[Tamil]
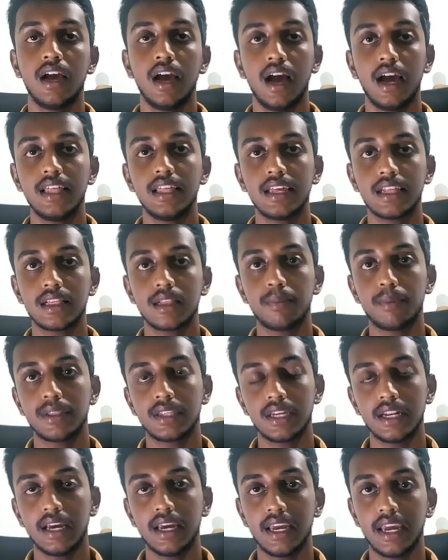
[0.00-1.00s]
அதே நேரத்தில்
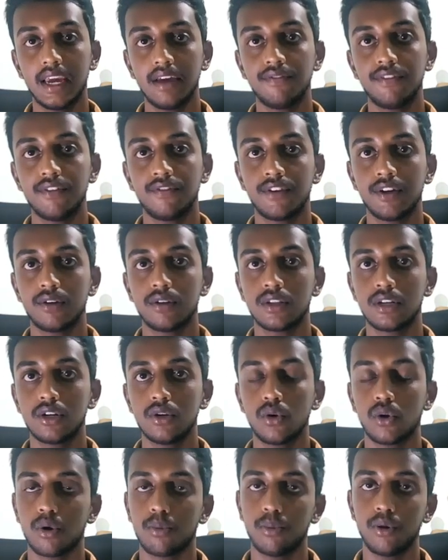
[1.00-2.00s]
பார்த்தீங்கன்னா ஏ ஃபிஃப்டி வந்துட்டு
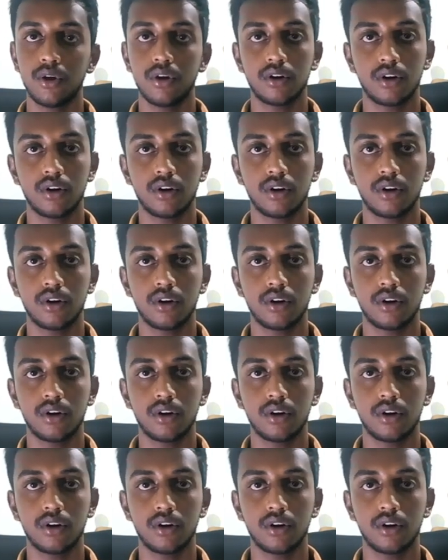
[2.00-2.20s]
ஒரு ரொம்பவே